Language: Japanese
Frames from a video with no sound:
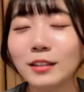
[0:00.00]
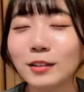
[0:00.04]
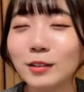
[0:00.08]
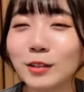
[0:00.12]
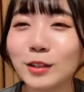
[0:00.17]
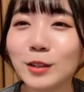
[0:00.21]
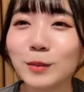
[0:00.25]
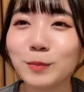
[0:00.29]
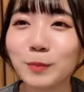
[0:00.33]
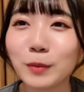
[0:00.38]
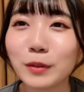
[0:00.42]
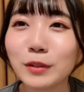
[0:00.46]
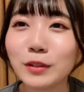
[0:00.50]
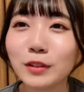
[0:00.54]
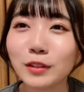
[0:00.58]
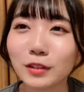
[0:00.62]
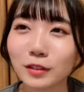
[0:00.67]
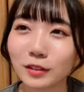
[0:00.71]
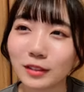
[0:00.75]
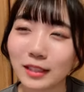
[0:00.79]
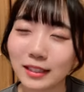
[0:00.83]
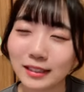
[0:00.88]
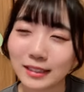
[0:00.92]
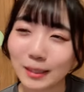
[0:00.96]
ゆずポン
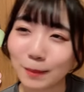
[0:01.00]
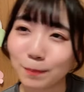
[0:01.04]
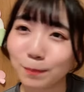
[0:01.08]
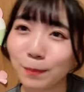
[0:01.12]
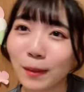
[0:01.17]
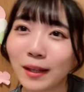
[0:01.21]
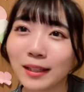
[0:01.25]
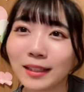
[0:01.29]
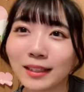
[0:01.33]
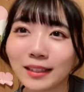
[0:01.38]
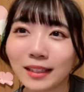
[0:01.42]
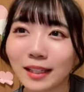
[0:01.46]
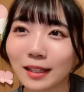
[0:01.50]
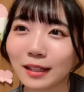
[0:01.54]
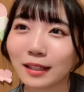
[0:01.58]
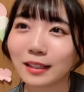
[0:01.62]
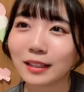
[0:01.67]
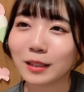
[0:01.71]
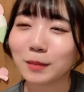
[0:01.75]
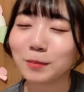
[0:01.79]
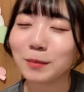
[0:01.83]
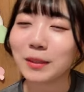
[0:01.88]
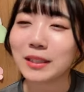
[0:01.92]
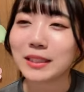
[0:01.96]
酢でさっぱりいた
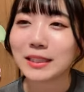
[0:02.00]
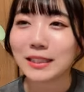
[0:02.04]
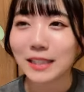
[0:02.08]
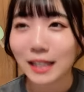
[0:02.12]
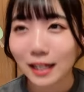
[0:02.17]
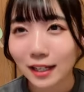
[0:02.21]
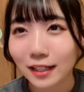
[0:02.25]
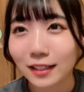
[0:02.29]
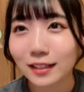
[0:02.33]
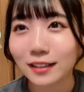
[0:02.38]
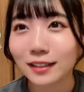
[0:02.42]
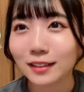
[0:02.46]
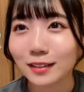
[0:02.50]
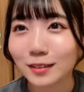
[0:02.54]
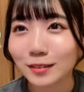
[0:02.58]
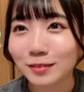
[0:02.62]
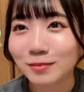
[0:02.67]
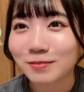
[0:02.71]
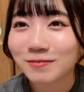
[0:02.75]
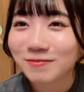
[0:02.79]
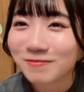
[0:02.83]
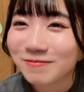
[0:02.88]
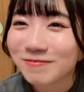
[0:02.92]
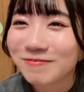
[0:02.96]
だきました
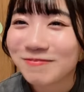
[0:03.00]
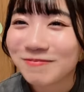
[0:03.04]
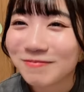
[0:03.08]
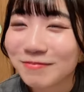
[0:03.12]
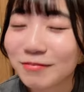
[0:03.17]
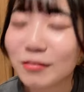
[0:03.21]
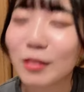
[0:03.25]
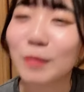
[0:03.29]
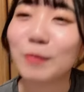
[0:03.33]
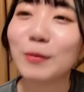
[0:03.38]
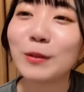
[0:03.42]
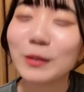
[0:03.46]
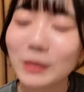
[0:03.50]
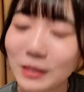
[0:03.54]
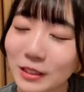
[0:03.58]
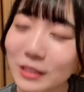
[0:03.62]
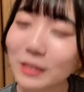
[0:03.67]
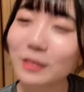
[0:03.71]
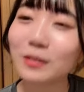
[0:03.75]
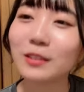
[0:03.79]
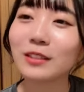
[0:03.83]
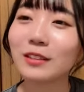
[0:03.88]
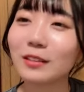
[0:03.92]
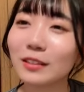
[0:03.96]
のポン酢
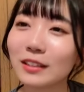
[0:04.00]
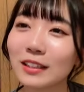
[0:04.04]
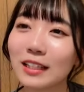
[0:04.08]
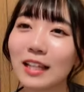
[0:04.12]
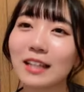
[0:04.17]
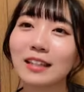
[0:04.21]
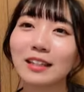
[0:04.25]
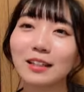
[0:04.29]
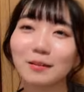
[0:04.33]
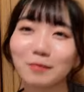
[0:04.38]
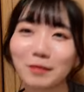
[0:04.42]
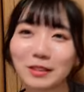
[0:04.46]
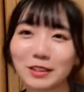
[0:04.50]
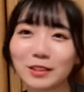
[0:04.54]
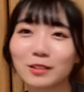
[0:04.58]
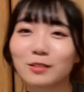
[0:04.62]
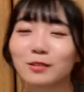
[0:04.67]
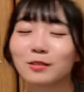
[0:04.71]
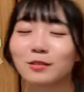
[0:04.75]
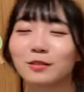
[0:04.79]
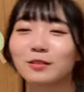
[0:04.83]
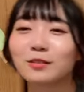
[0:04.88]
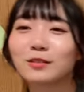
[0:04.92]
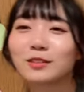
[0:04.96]
の人いたんでまあ
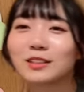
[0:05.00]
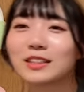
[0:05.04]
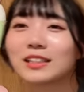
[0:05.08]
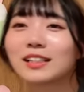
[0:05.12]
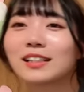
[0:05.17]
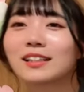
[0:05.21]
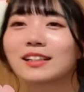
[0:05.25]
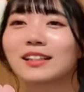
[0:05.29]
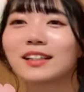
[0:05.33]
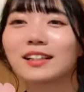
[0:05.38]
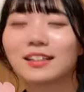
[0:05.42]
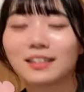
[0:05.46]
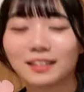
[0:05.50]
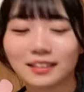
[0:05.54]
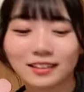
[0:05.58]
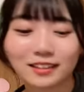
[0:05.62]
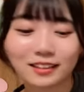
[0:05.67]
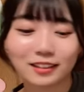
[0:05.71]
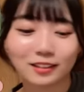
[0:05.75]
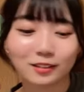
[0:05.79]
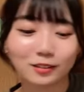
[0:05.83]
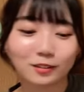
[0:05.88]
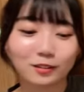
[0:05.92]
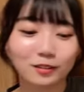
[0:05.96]
ちょっと惜しかったで
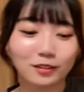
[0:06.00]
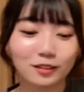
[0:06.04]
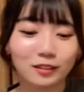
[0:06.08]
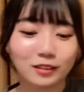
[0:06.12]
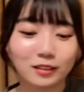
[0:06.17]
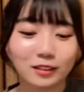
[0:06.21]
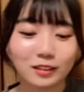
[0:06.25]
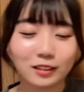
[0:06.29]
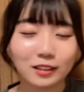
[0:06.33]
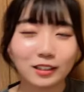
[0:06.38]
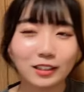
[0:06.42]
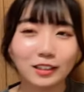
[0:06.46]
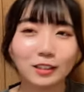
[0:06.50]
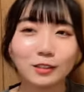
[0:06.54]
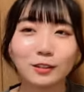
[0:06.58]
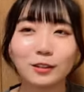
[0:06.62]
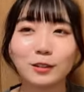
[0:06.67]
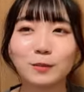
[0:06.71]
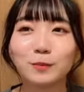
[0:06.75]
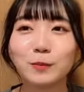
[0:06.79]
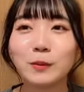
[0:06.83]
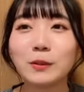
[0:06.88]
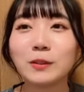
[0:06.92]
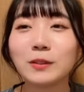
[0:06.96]
すけどゆ
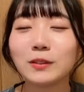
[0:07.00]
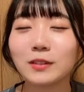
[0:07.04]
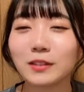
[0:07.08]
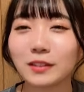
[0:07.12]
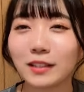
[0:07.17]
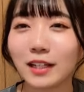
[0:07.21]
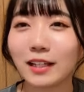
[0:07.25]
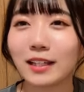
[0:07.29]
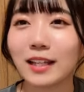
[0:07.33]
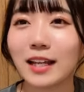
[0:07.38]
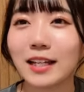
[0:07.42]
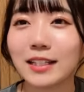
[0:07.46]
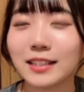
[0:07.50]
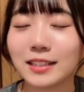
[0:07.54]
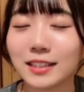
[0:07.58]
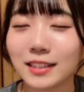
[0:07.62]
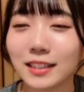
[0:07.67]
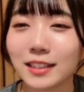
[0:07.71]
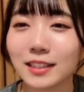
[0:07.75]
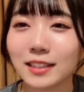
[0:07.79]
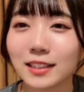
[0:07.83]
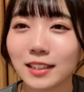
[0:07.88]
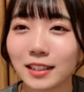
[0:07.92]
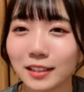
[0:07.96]
ずポン酢が大
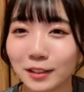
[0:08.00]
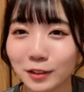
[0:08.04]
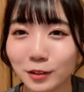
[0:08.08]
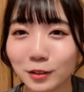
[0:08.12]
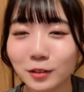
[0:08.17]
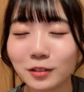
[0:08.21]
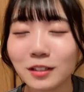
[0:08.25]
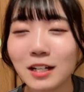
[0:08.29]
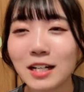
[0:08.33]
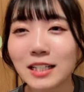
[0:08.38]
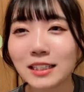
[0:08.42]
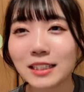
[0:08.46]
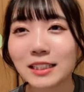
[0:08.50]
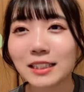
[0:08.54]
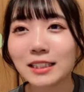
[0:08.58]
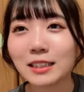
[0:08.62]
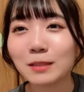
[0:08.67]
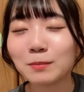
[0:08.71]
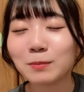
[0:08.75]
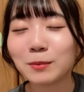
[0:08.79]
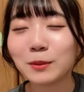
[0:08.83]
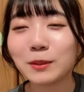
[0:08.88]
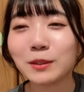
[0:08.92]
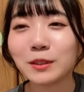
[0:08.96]
事でしたゆず味
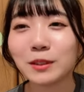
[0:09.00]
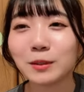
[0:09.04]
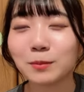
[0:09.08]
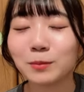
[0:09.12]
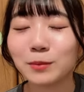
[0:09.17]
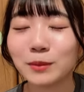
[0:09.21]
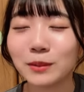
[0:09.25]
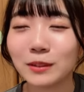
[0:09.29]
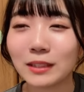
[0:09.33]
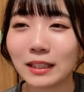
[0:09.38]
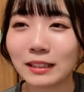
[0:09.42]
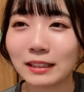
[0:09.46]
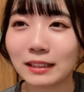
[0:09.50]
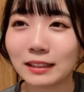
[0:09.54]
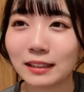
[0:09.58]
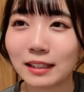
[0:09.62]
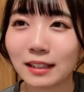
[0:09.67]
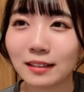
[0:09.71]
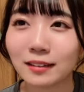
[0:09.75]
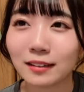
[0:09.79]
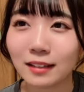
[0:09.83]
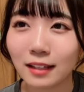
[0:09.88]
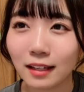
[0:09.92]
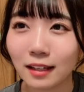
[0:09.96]
にポン酢ぶっかけ
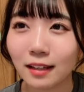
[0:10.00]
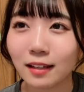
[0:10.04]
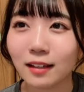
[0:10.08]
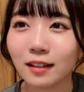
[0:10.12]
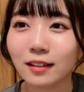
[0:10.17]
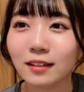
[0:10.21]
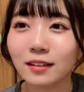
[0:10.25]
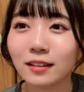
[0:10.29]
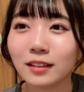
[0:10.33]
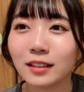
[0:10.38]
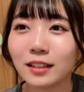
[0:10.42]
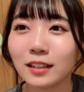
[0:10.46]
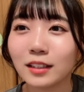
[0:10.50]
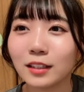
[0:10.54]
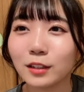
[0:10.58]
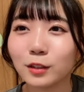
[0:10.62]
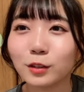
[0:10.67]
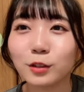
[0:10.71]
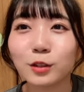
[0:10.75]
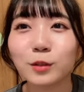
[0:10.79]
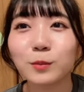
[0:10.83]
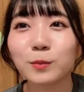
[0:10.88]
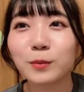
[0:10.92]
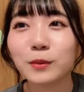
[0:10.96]
たんで
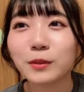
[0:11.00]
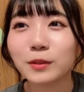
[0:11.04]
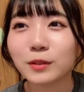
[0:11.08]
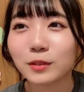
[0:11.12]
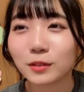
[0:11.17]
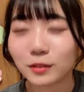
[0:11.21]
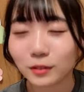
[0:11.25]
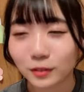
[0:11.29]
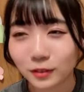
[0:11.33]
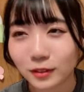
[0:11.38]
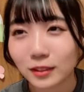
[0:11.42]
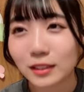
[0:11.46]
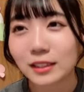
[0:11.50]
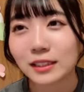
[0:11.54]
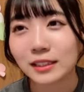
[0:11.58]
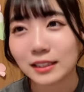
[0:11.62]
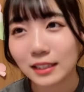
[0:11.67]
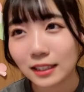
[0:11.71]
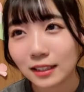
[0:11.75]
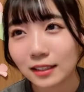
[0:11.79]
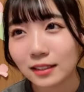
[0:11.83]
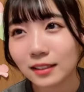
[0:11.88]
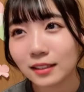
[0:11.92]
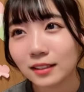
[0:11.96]
ゆずポン酢でし
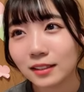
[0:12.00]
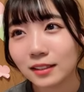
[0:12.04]
た